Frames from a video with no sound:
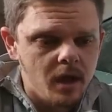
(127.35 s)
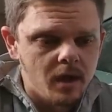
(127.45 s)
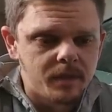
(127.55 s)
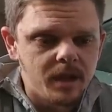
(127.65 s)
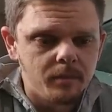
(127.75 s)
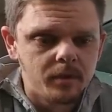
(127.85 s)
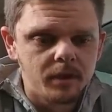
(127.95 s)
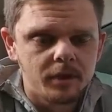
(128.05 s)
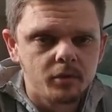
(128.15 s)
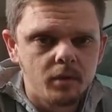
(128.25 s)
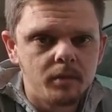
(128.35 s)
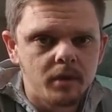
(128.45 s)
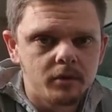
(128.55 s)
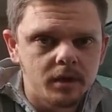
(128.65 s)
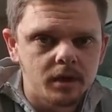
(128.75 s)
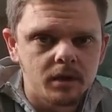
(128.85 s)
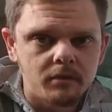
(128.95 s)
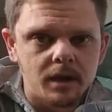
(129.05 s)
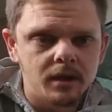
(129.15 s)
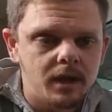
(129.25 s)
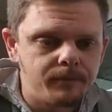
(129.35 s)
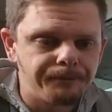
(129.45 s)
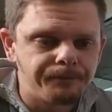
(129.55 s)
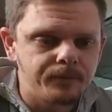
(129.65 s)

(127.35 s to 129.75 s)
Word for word: мне было неудобно вот этот хват, да.